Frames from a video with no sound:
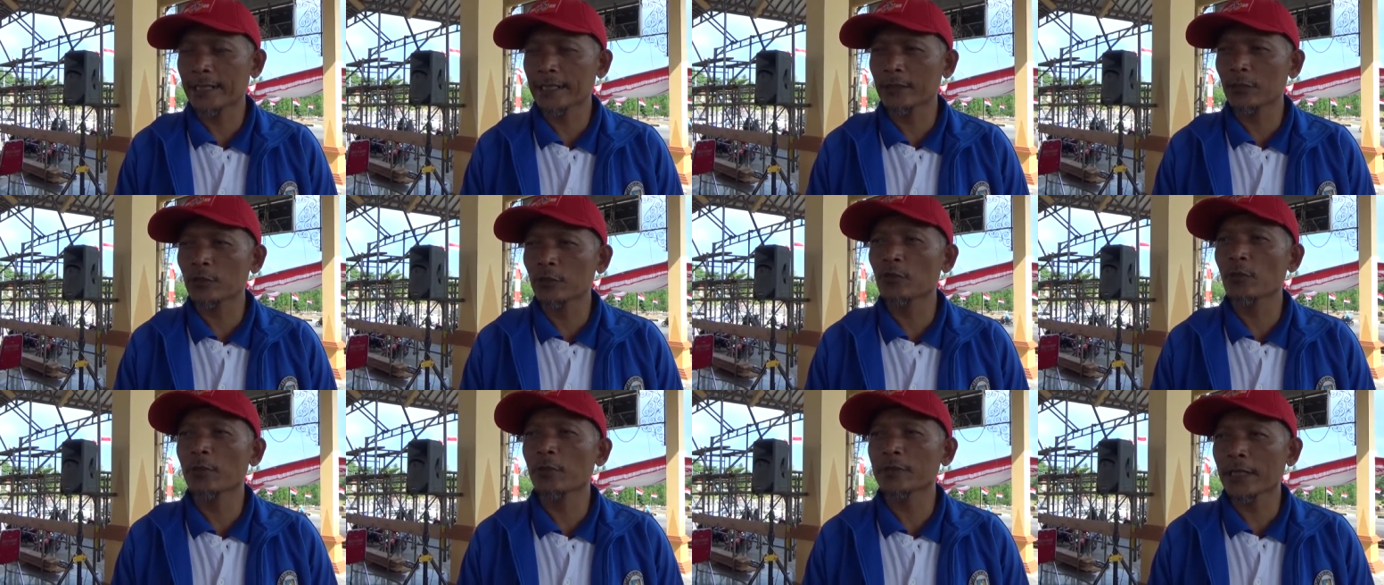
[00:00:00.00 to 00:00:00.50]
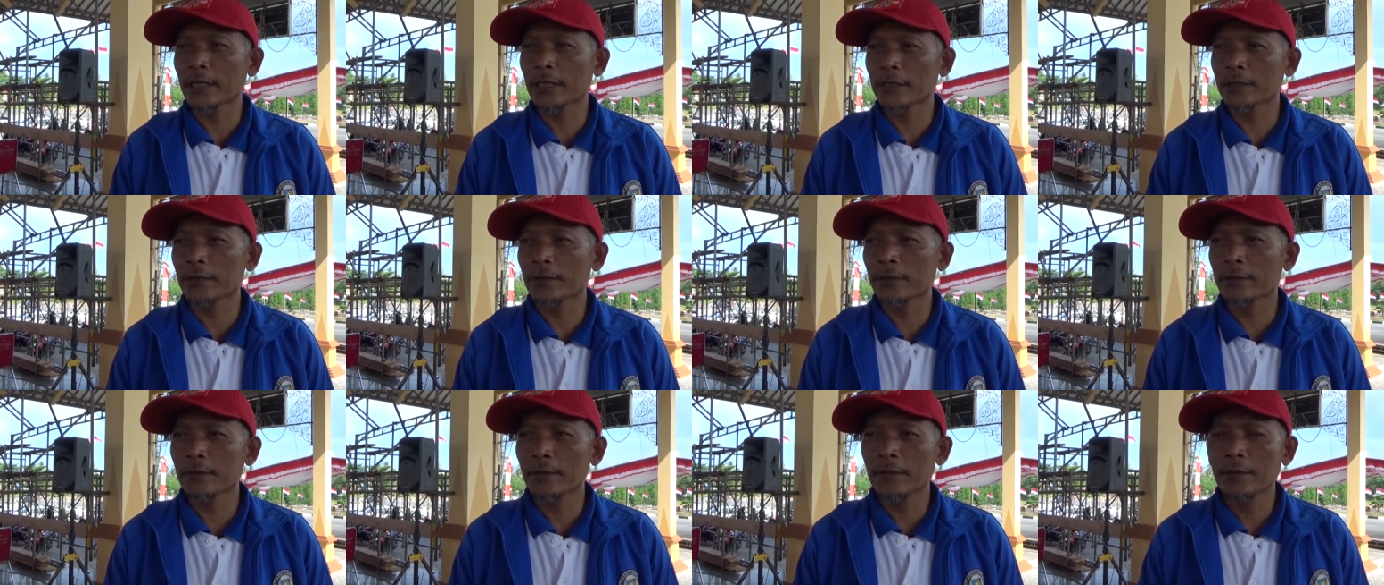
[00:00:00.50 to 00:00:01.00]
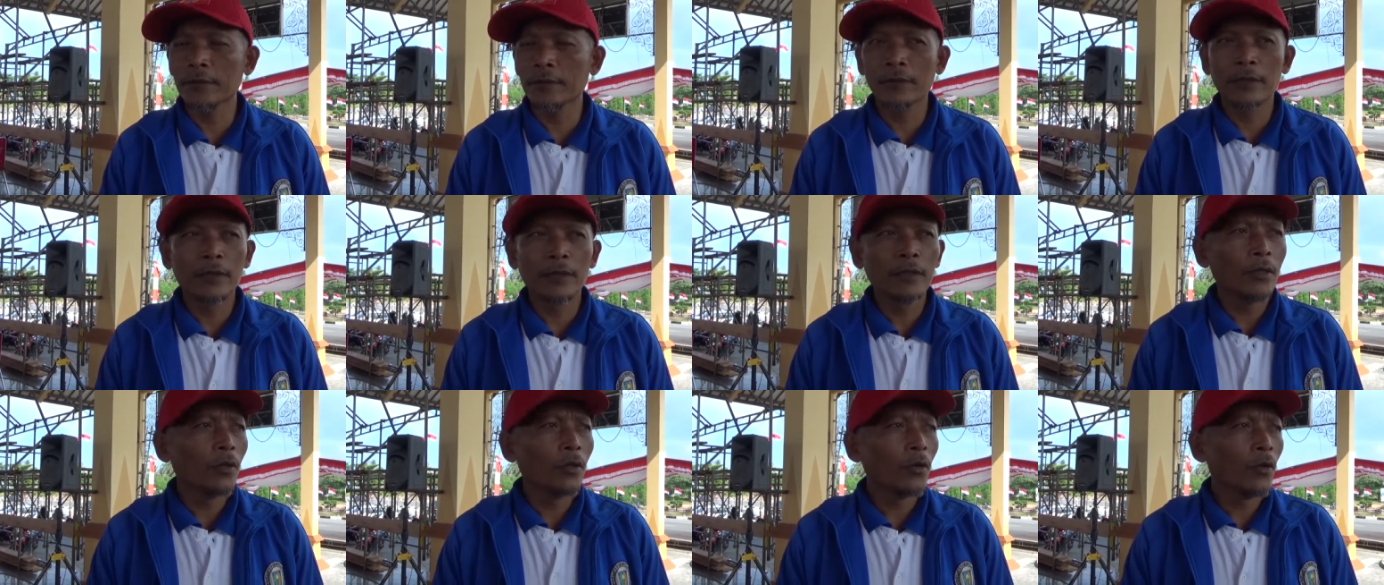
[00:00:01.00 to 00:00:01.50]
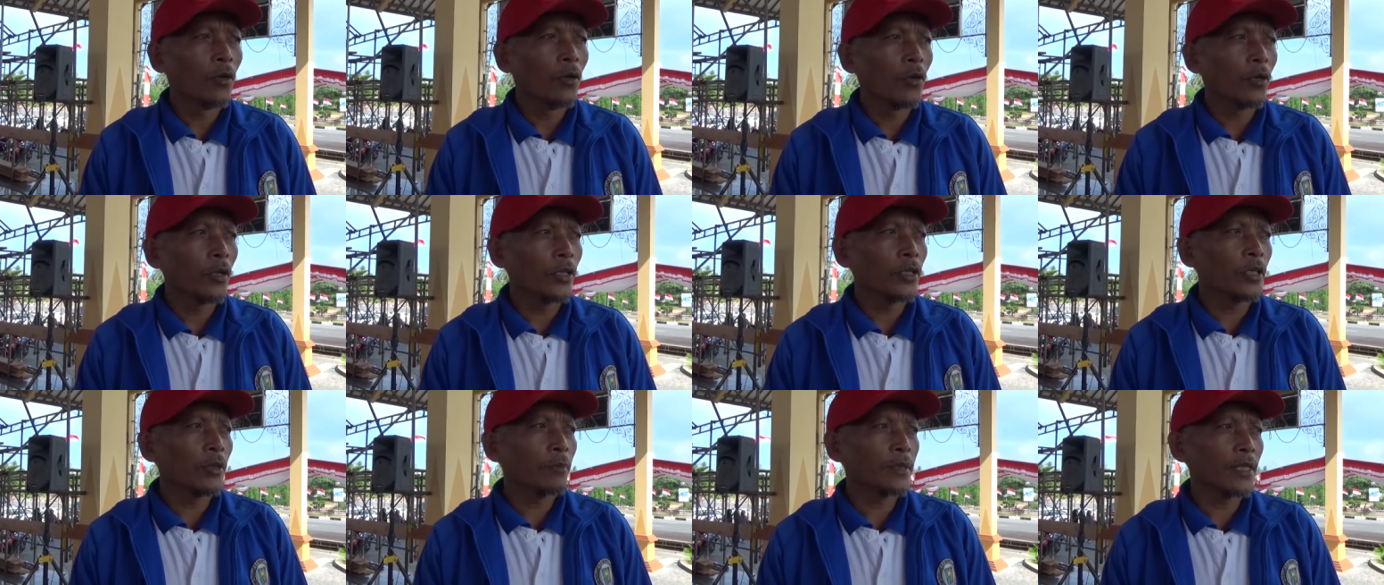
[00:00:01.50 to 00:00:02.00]
Melibatkan siapa ini?
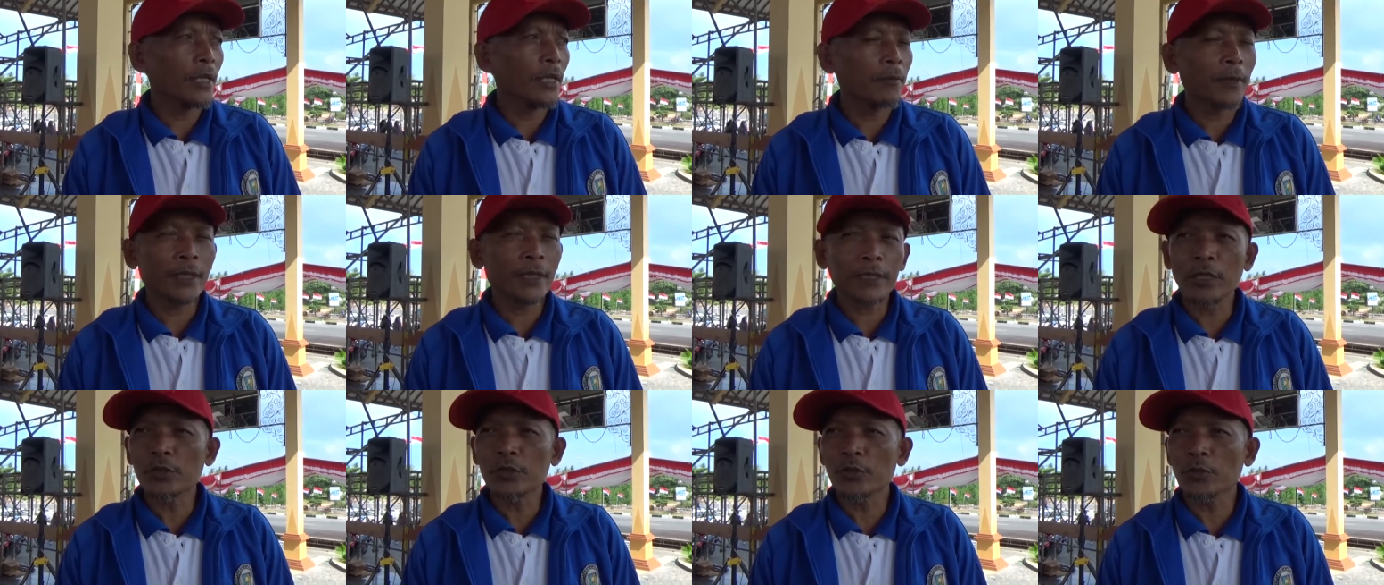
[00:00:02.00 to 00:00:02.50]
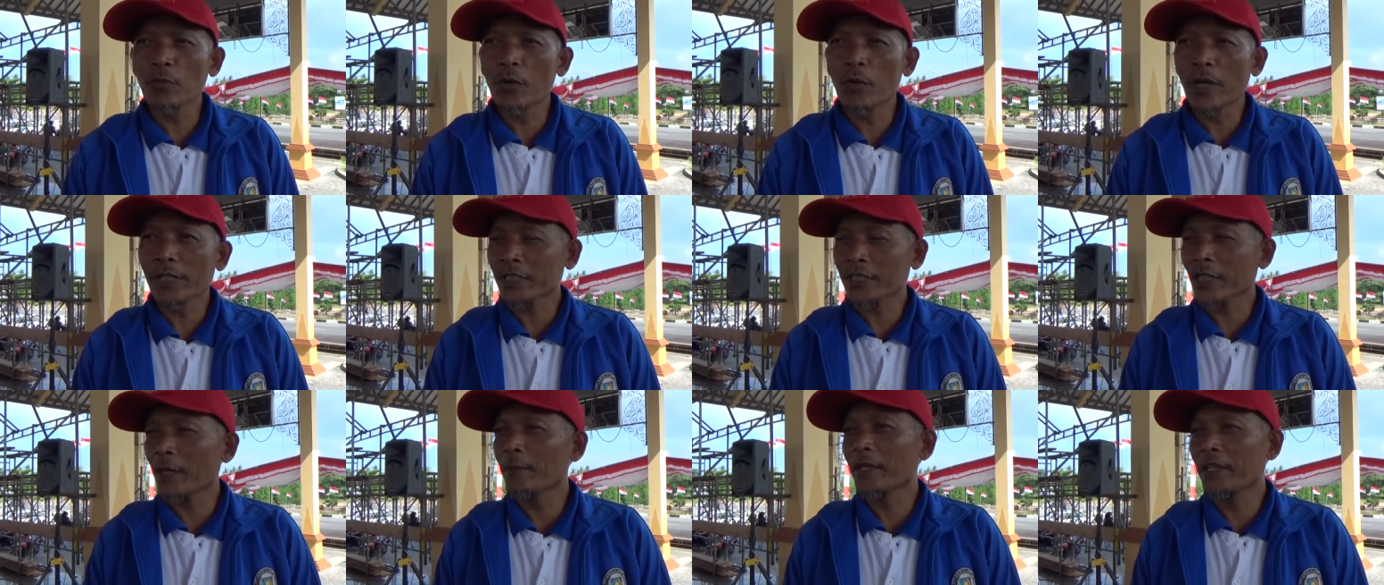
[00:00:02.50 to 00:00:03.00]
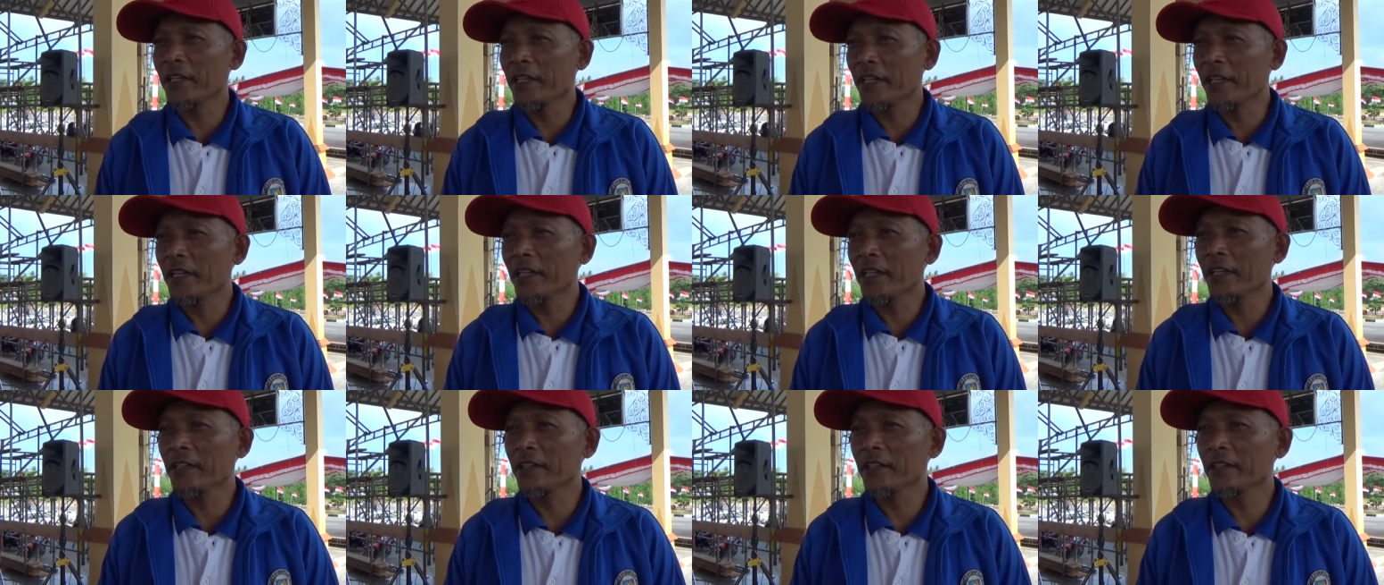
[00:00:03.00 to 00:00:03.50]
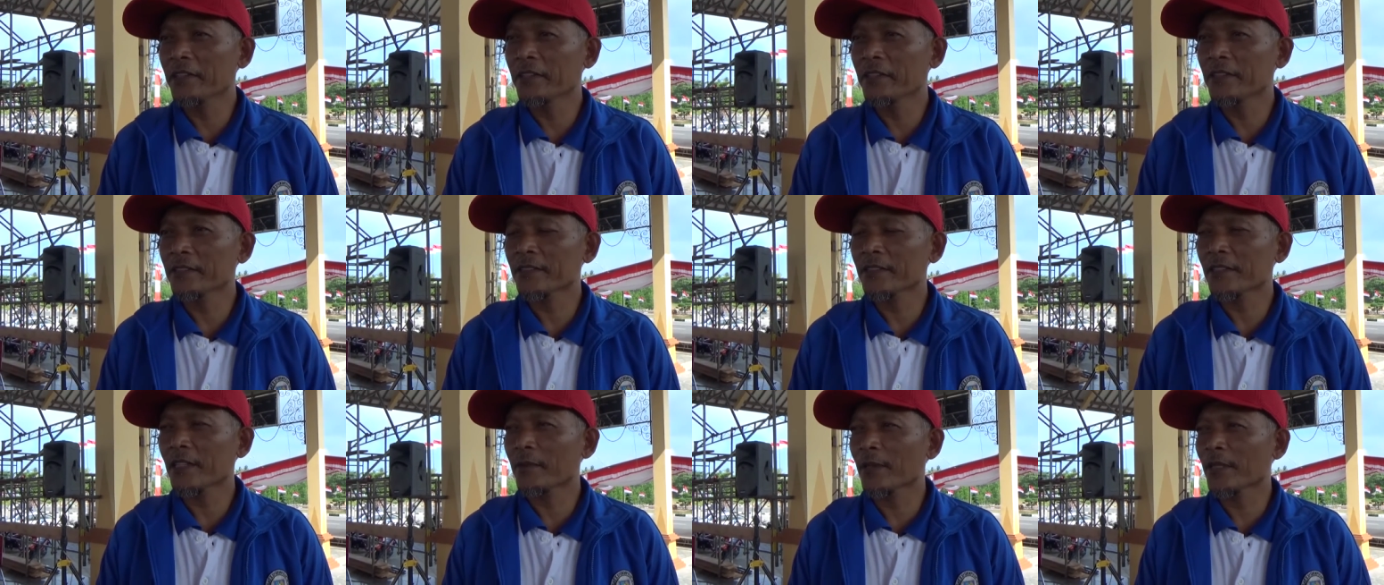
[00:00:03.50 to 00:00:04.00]
Oh, ini melibatkan semua SKPD
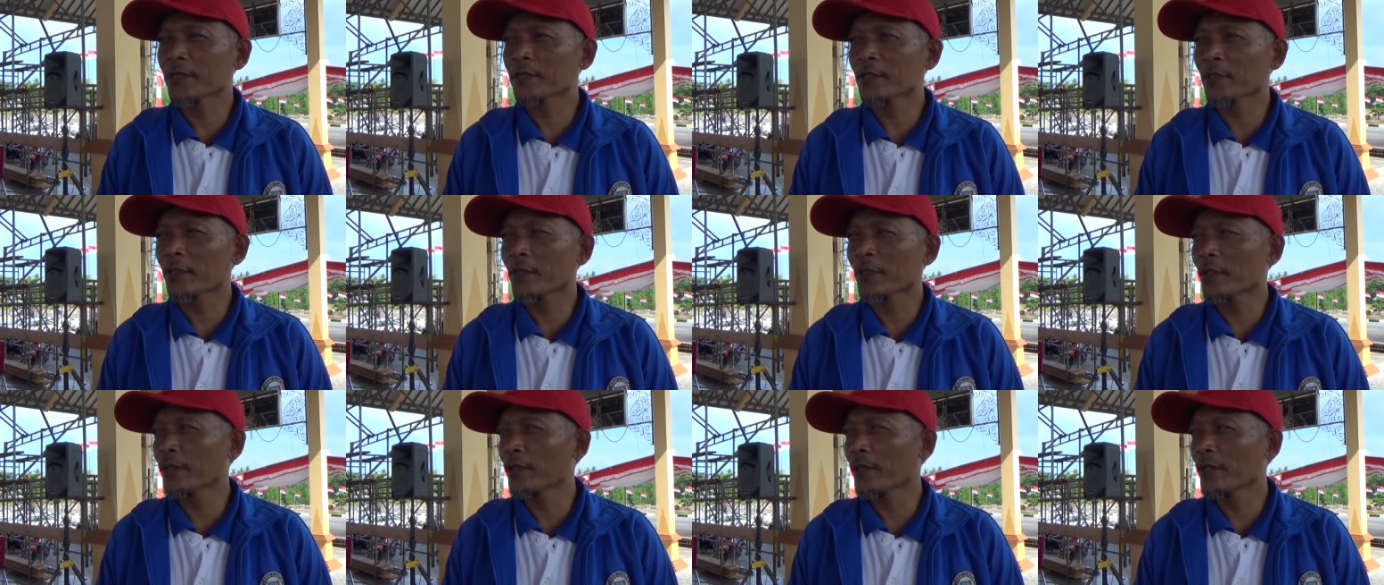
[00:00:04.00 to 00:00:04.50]
termasuk